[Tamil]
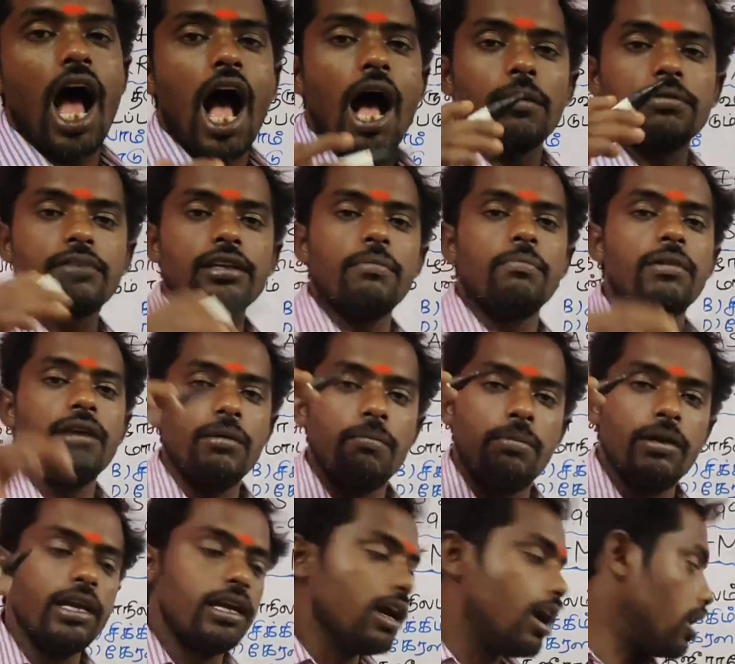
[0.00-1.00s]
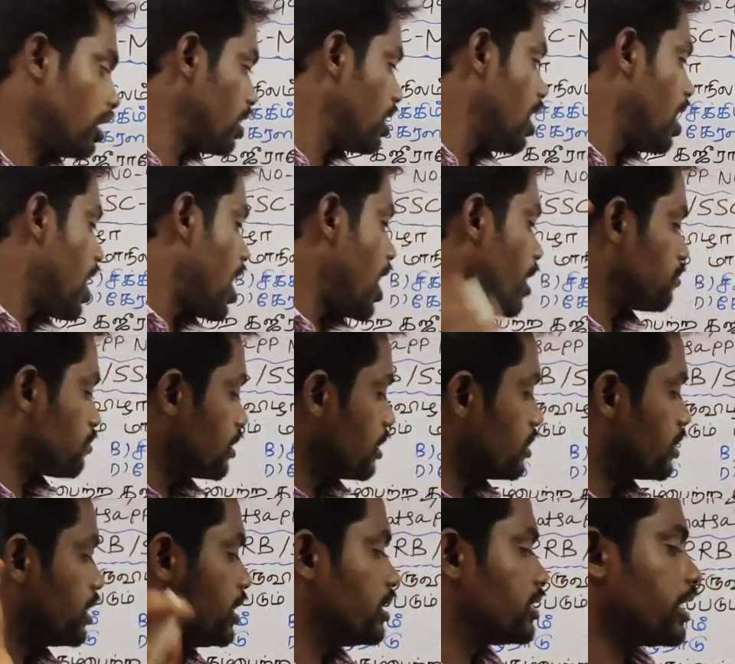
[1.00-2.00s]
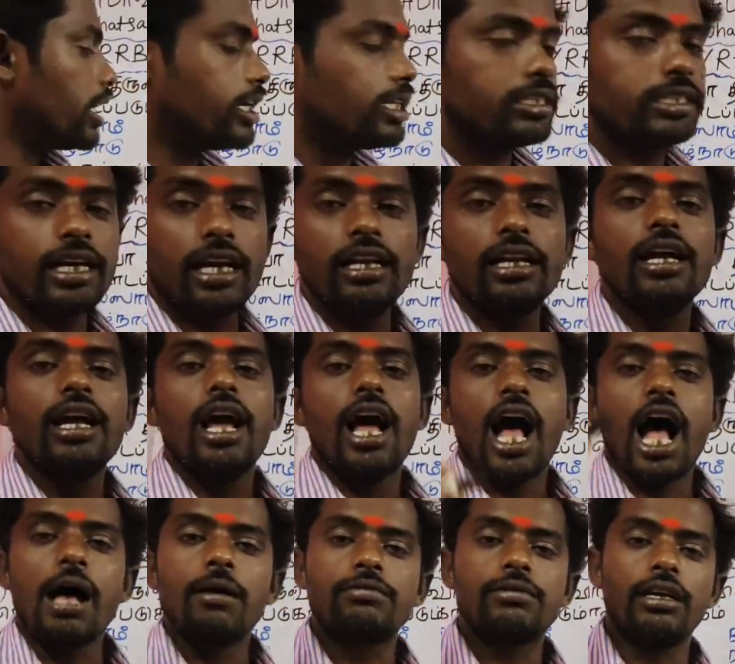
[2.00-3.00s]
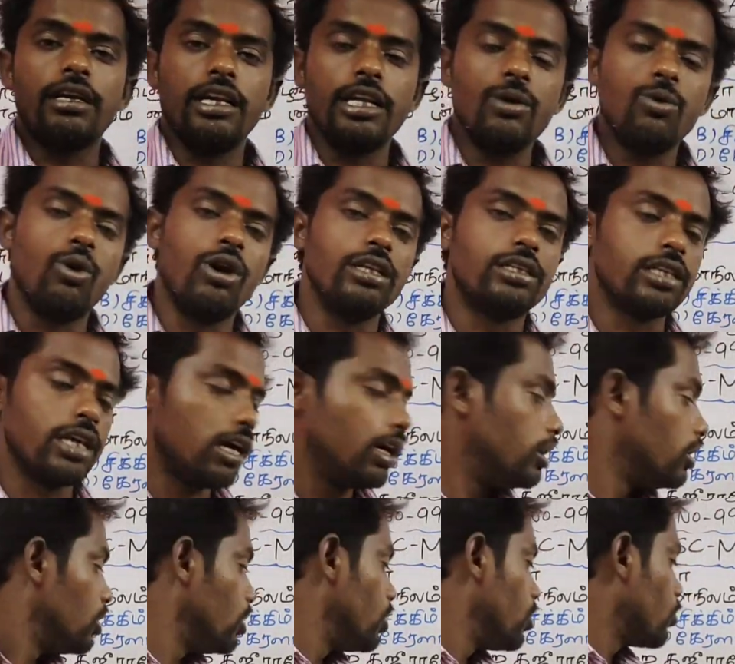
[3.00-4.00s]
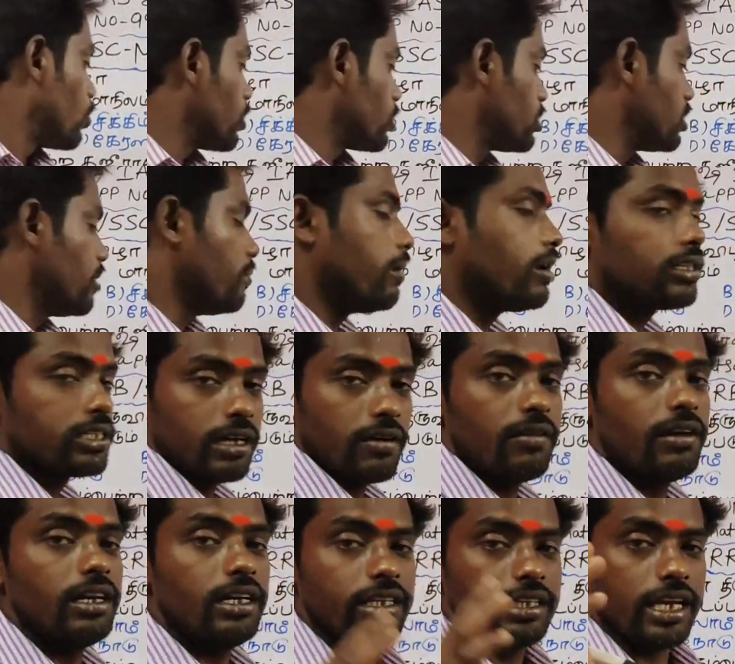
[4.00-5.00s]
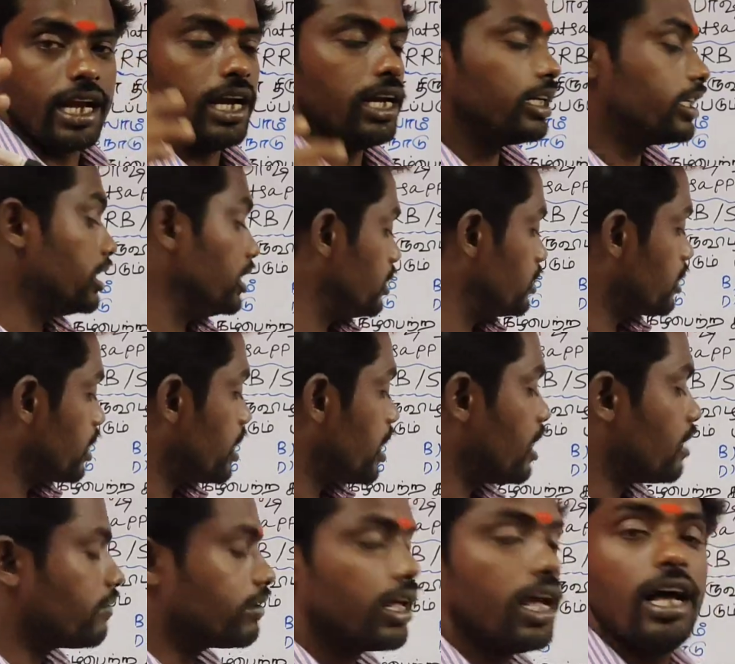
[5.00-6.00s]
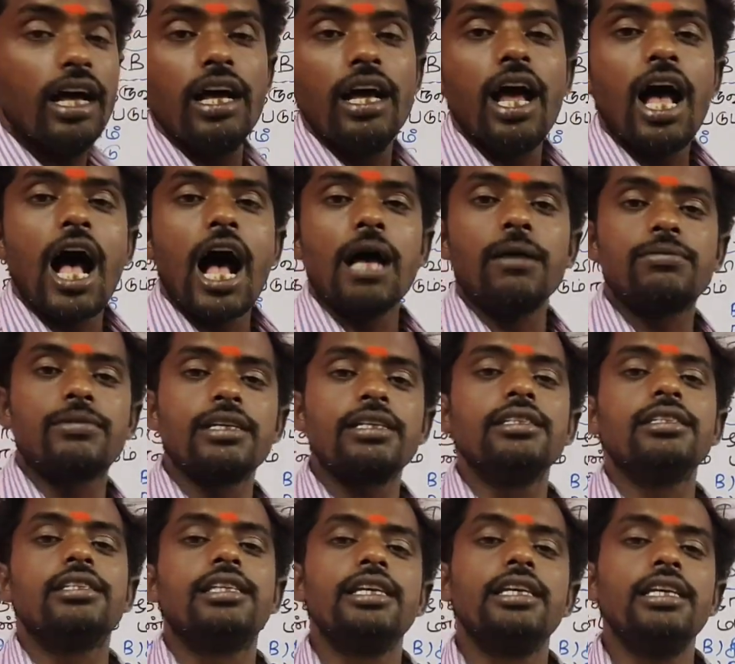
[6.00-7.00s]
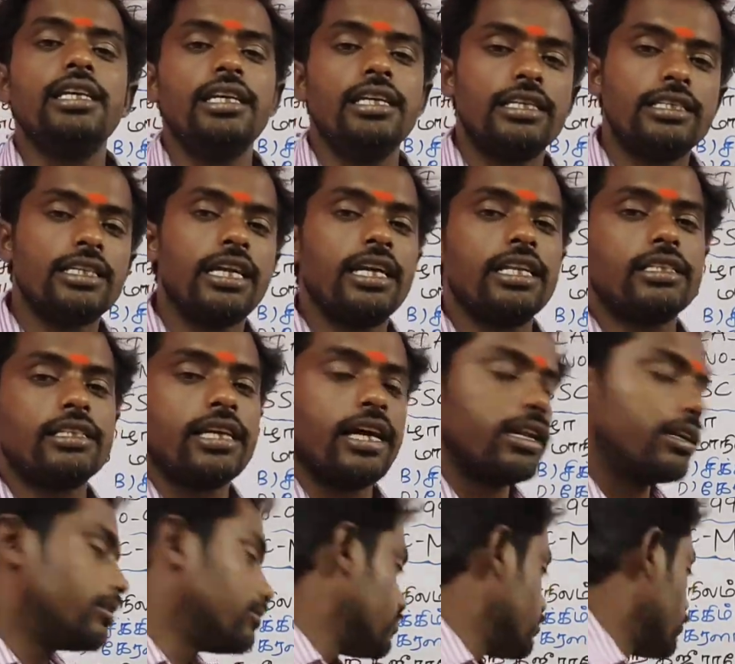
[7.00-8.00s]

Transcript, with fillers: ஆப்ஷன் பி பீகார் ஆப்ஷன் சி சட்டீஸ்கர் ஆப்ஷன் டி ஒடிசா கொஸ்டின் நம்பர் செவன் ஏழுக்கு சரியான விட ஆப்ஷன் சி சட்டீஸ்கர்